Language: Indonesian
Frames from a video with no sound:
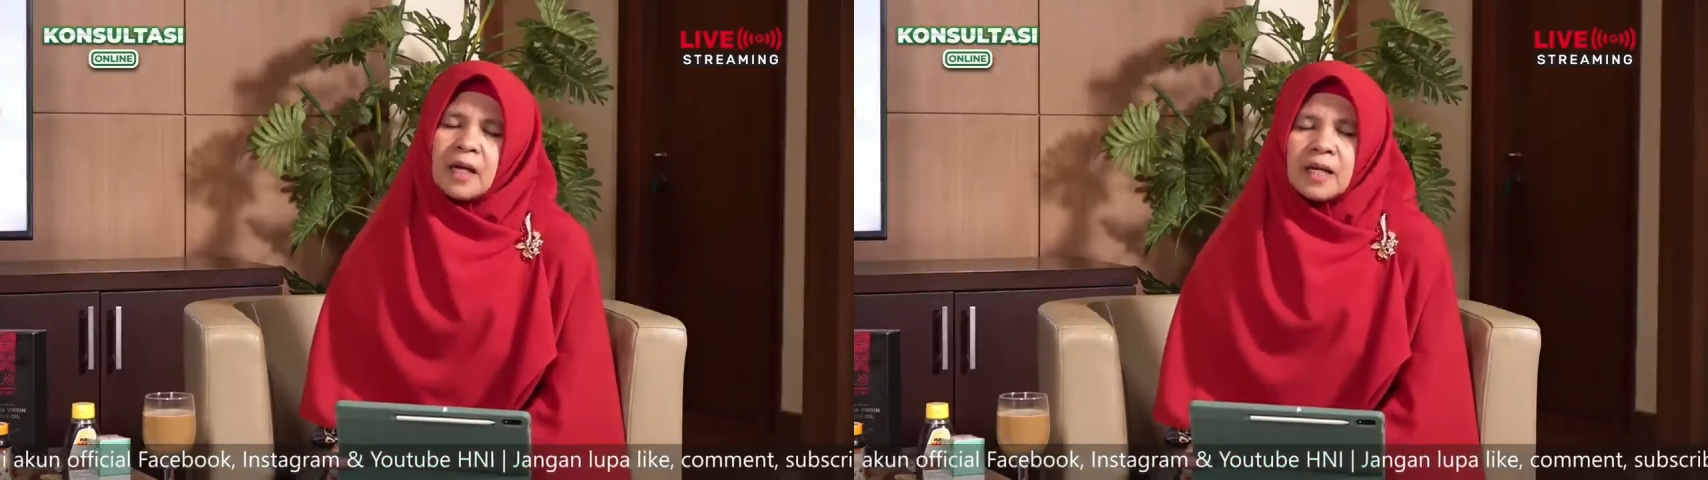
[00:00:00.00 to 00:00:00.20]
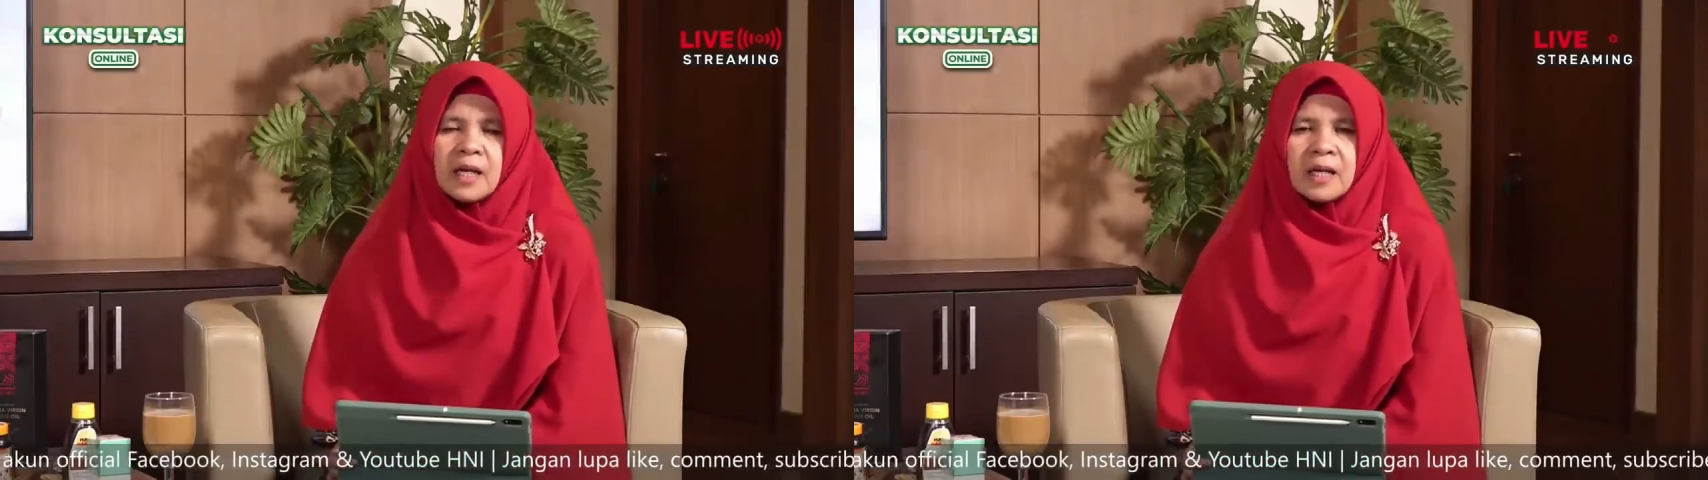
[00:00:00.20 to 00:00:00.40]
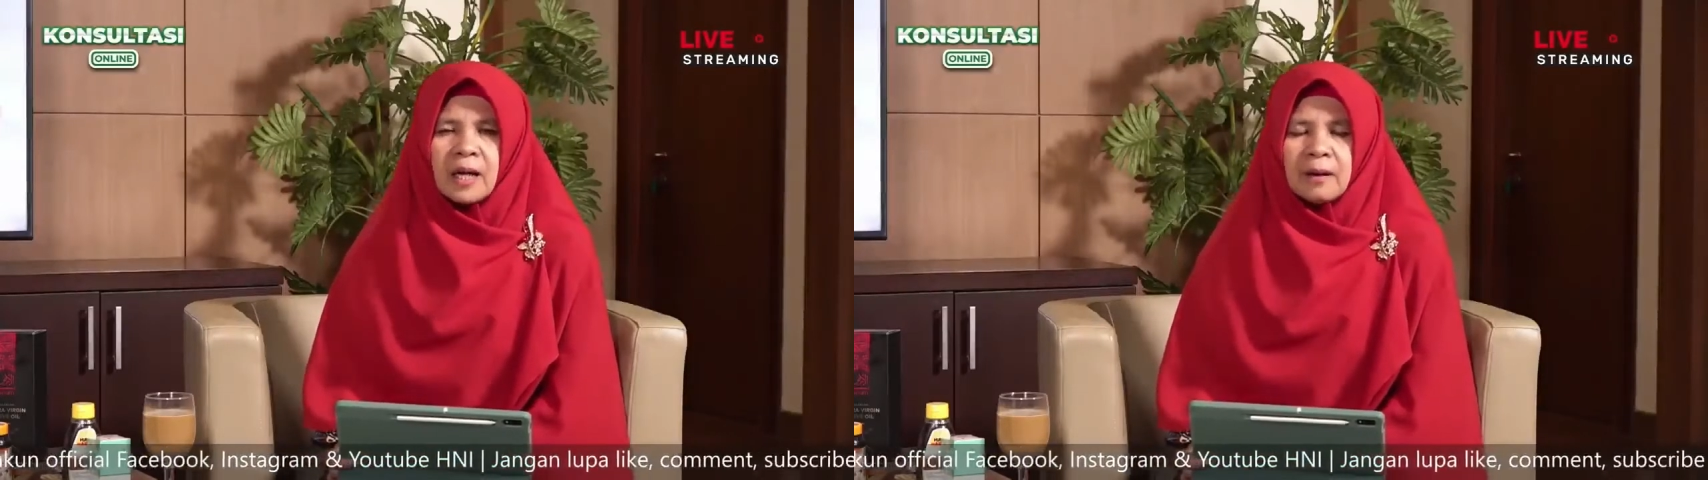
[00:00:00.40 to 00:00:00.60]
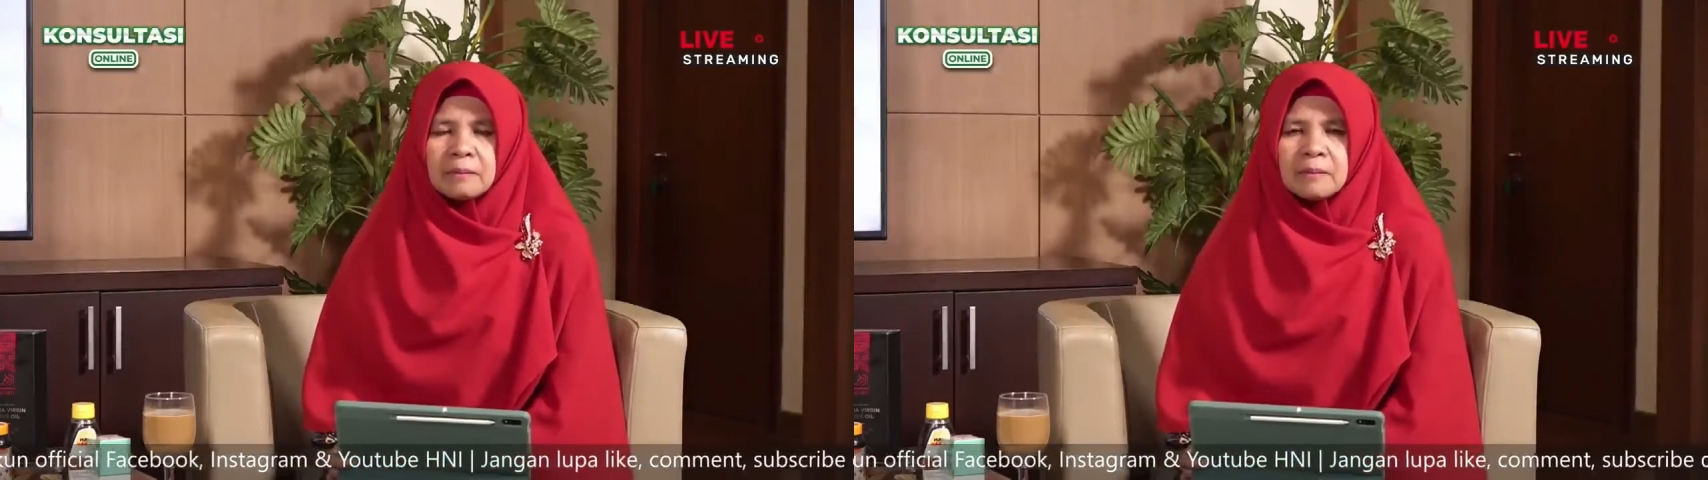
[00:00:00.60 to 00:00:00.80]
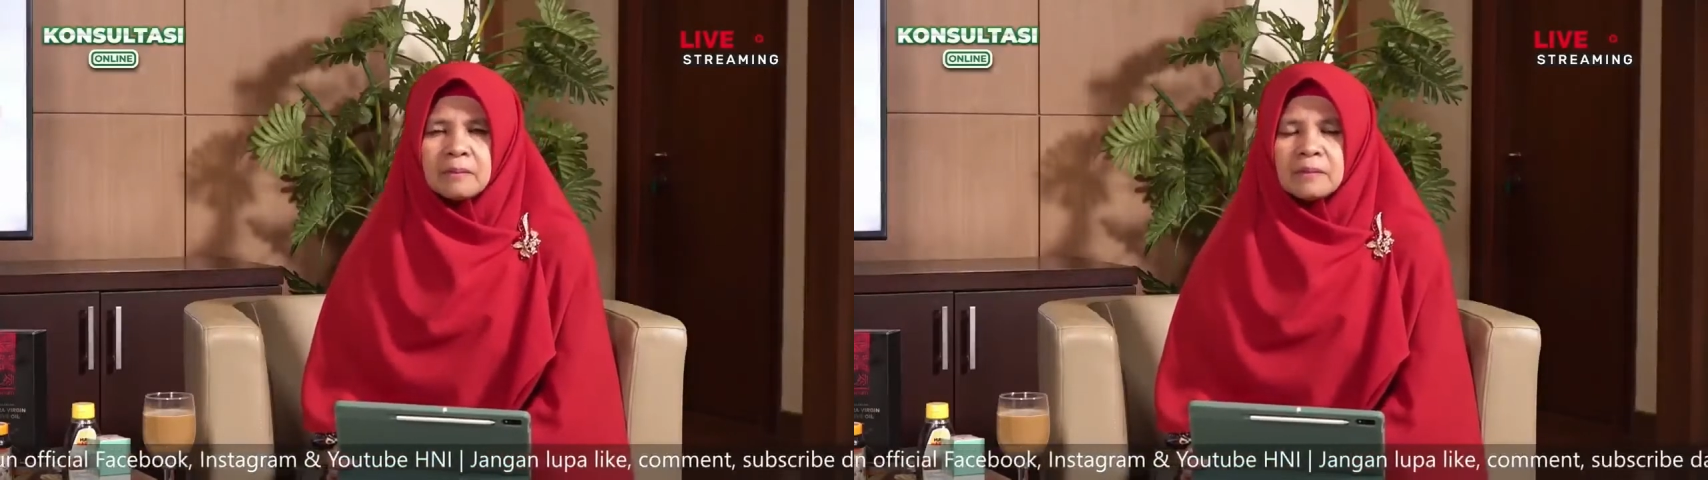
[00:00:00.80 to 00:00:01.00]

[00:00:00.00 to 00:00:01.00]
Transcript: Dengan EGM.